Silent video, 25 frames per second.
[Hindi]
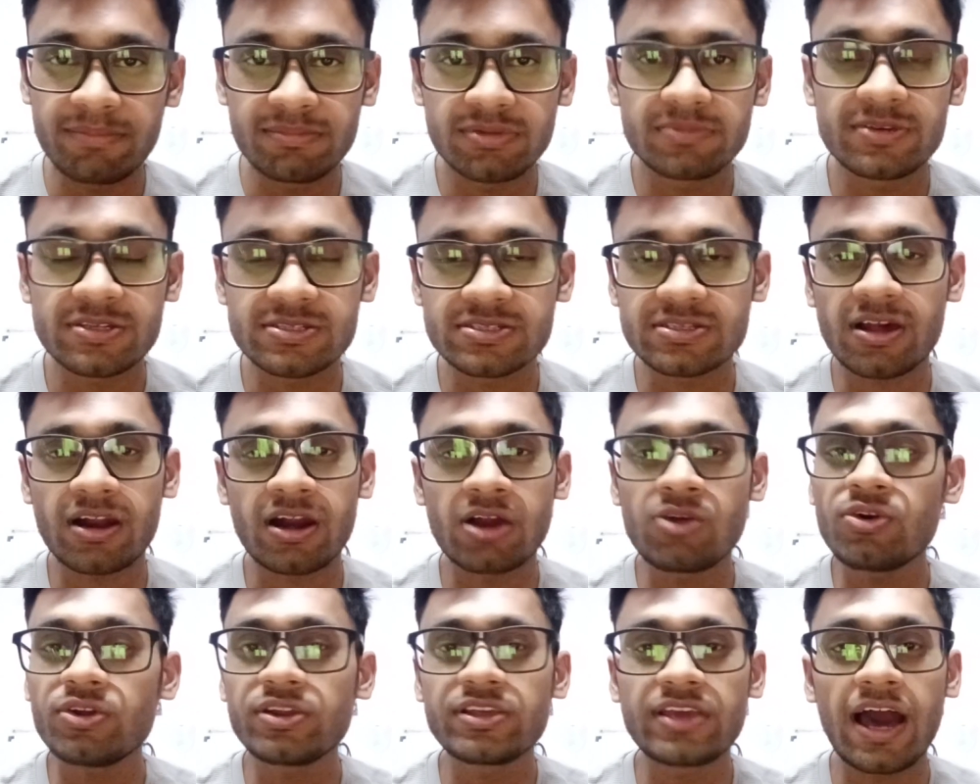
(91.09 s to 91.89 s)
एम कर
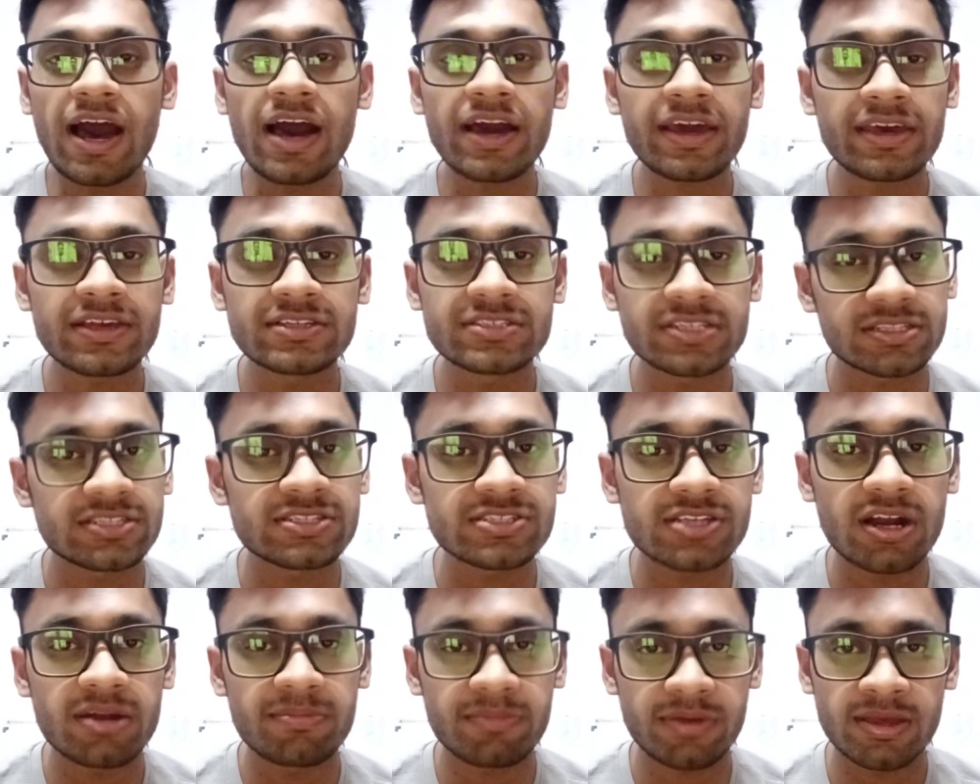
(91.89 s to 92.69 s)
रहा हूँ और यहाँ के
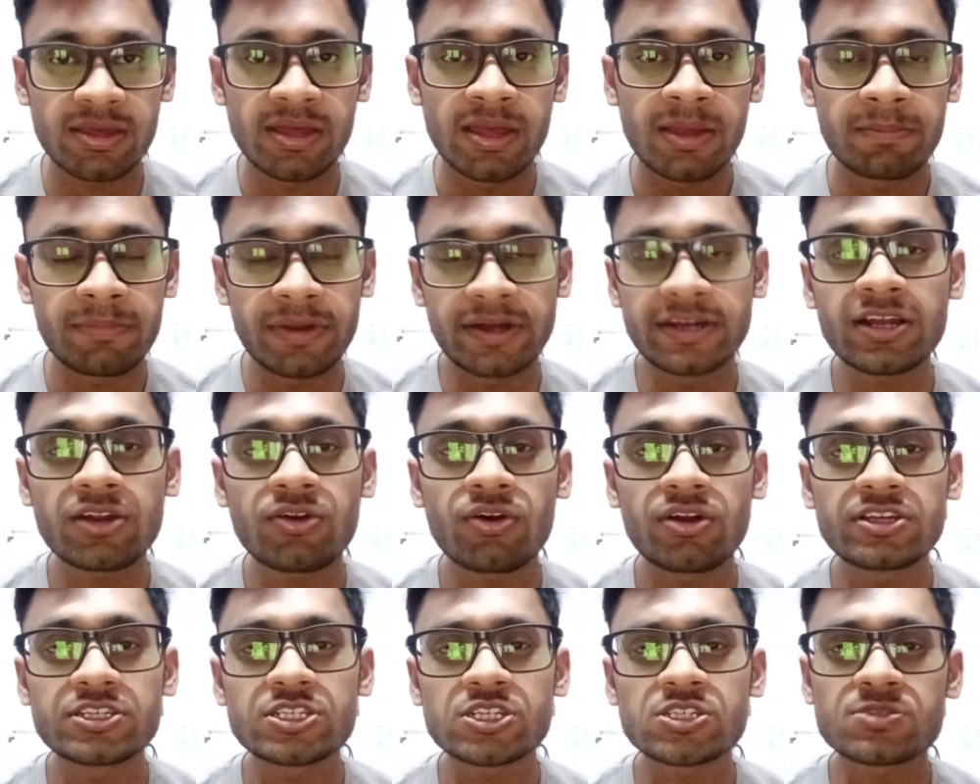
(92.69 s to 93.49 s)
छत्तीसगढ़ में मेडिकल
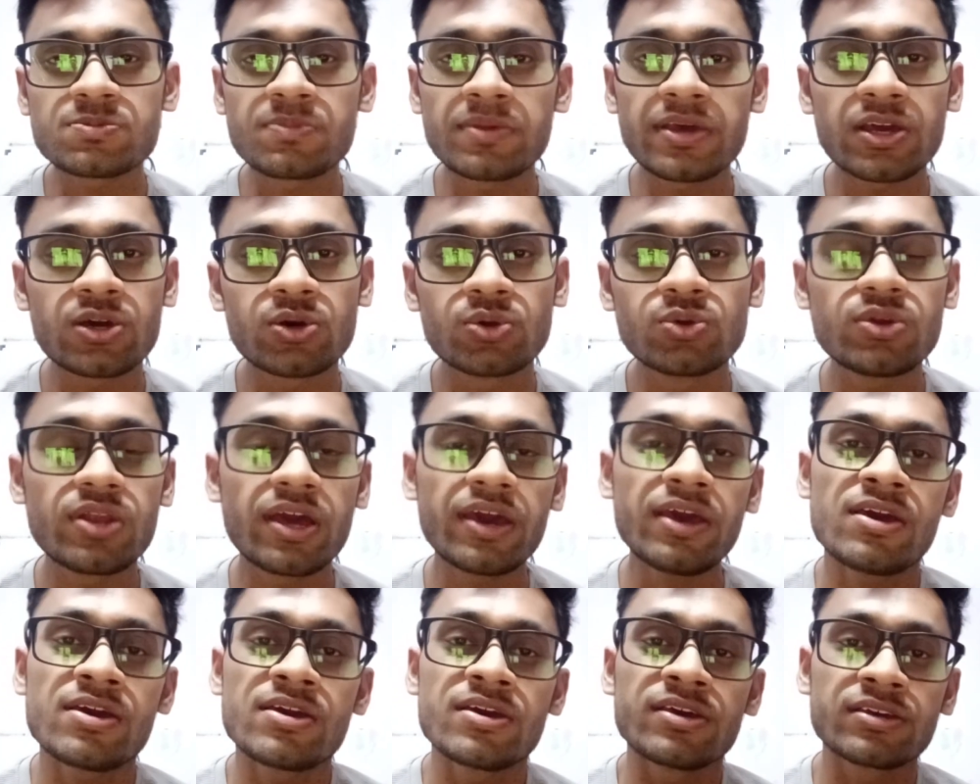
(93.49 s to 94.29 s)
कॉलेजेस में एक रूल है